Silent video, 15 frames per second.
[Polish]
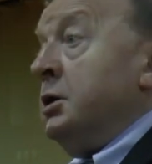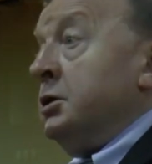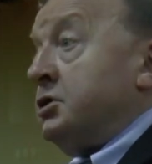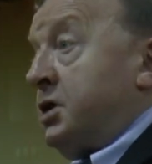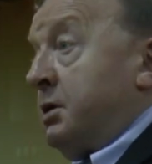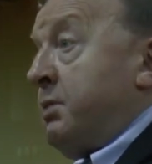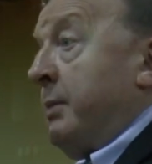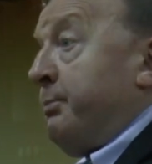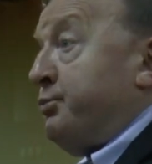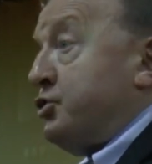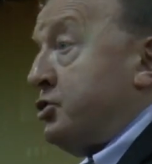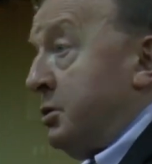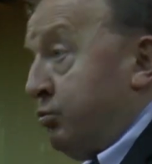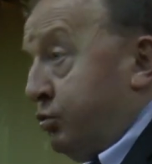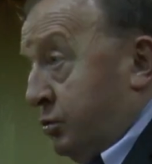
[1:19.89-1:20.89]
trzeba
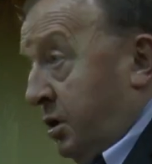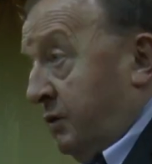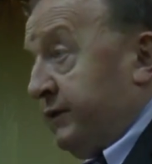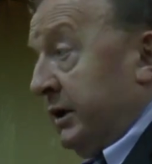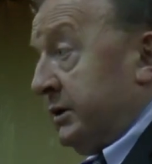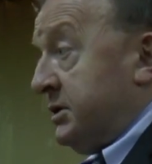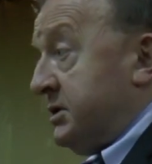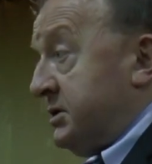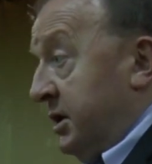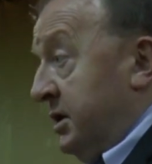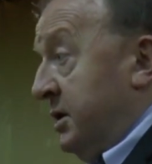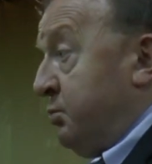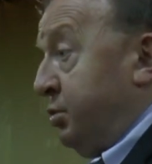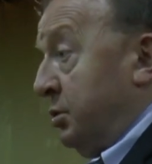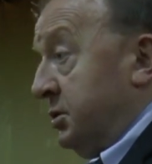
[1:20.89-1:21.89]
przebudować
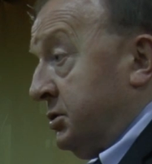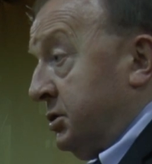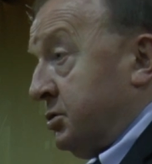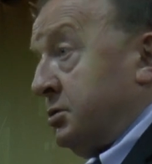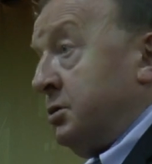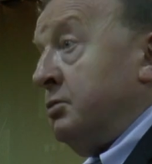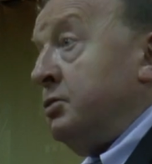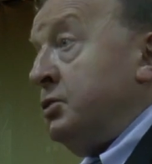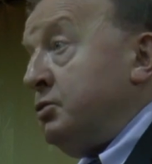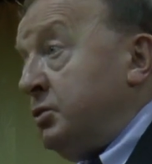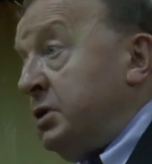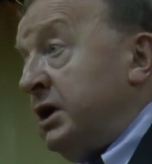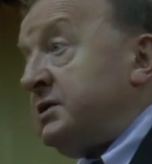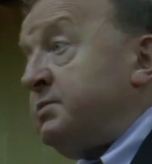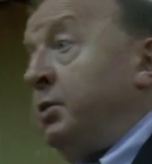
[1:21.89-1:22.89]
scenę polityczną i u
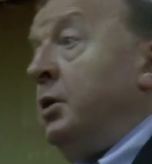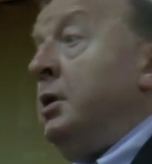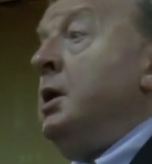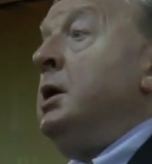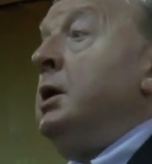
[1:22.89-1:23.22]
nas, bo